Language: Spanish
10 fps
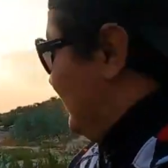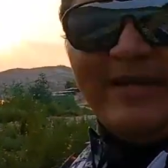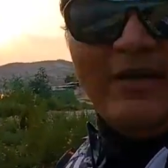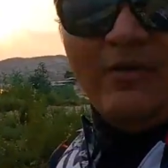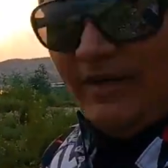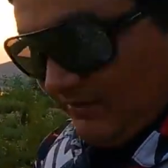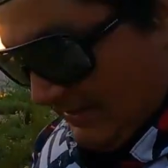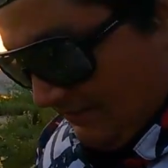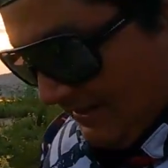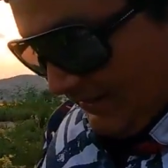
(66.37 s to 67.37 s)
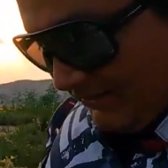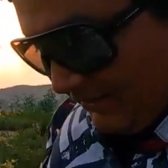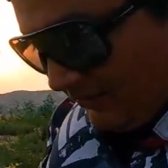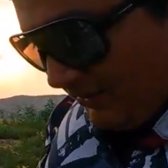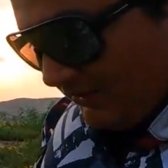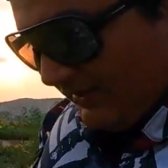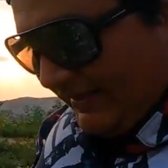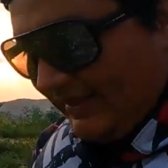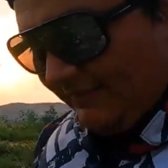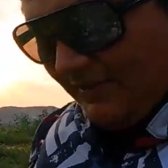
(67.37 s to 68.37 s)
pero bueno ni hablar yo recuerdo que
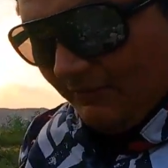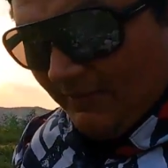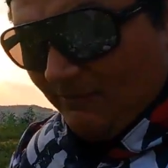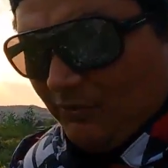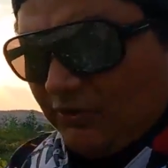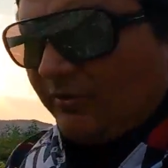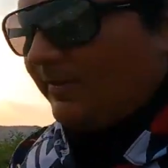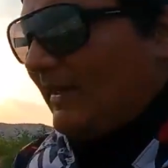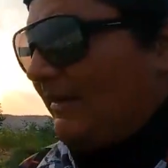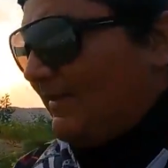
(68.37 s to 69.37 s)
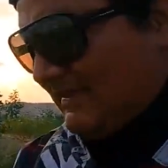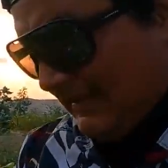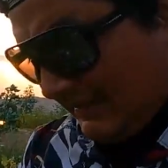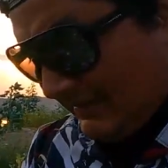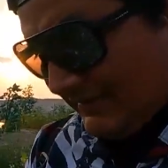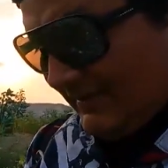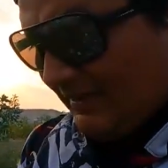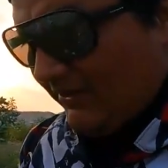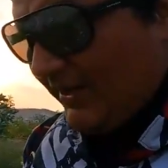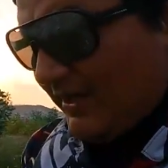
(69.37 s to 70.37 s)
aquí había buen punto para pescar desde
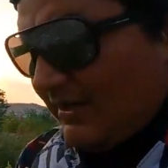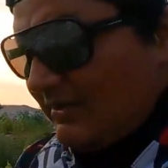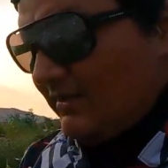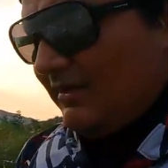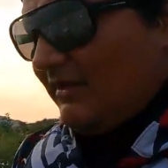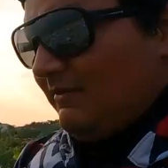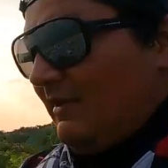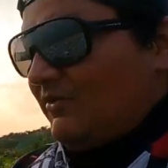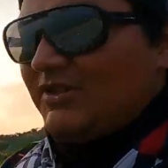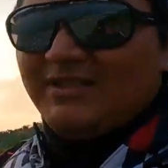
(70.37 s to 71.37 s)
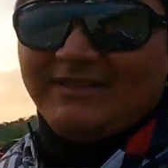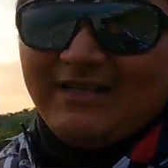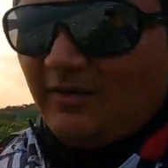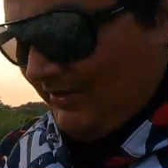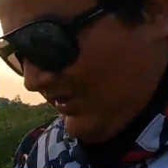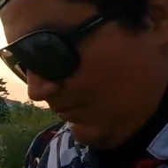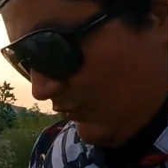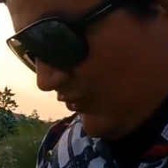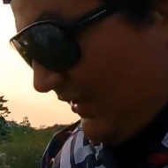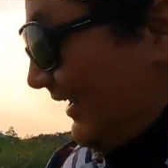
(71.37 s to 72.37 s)
la orilla vamos a intentarlo amigos hay
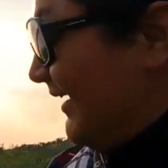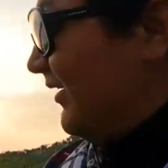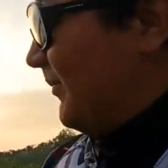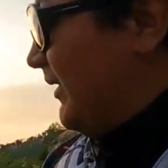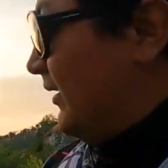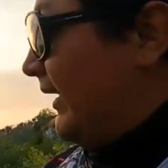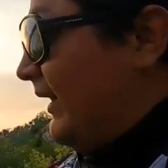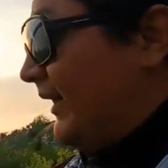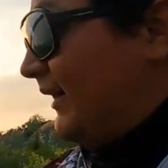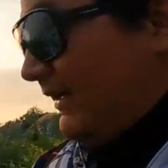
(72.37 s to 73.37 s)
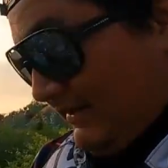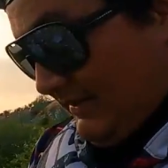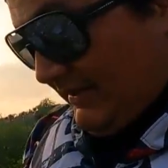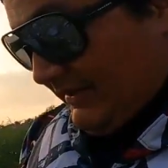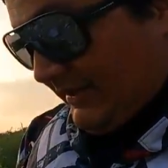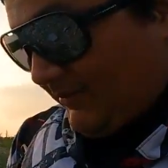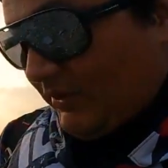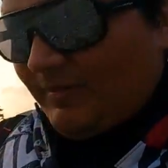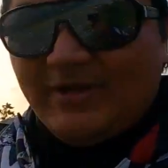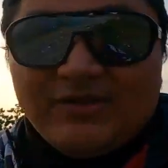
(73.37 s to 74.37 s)
mucho aire espero que,
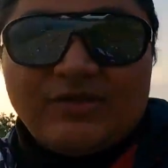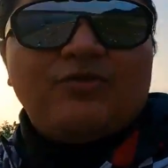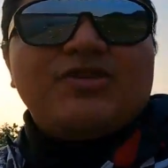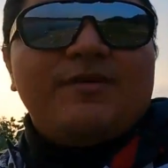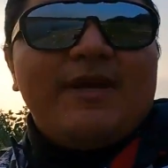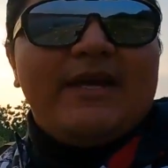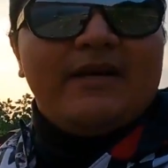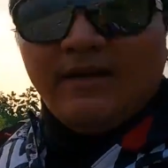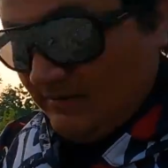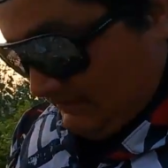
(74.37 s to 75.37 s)
por lo menos se escuche bien